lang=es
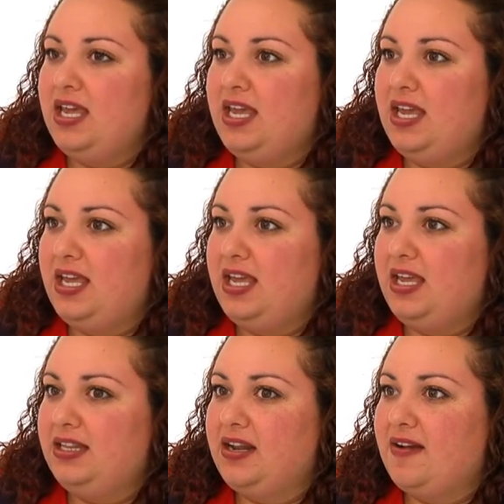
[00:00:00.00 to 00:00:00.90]

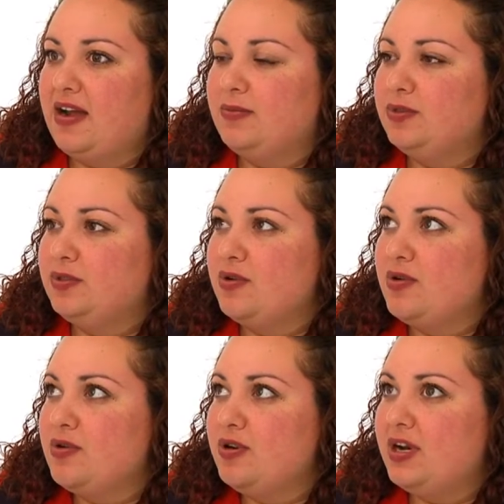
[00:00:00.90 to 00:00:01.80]
eh, trabajamos
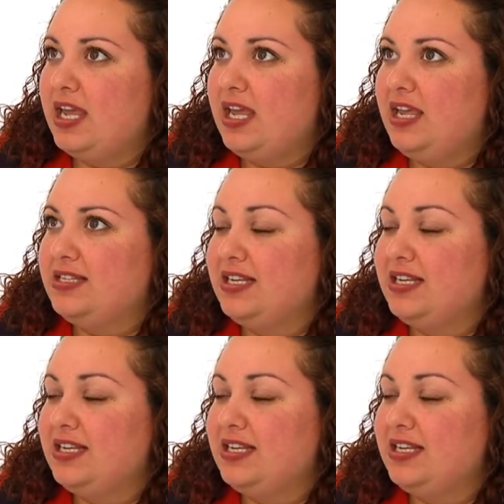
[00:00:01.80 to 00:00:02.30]
con eh,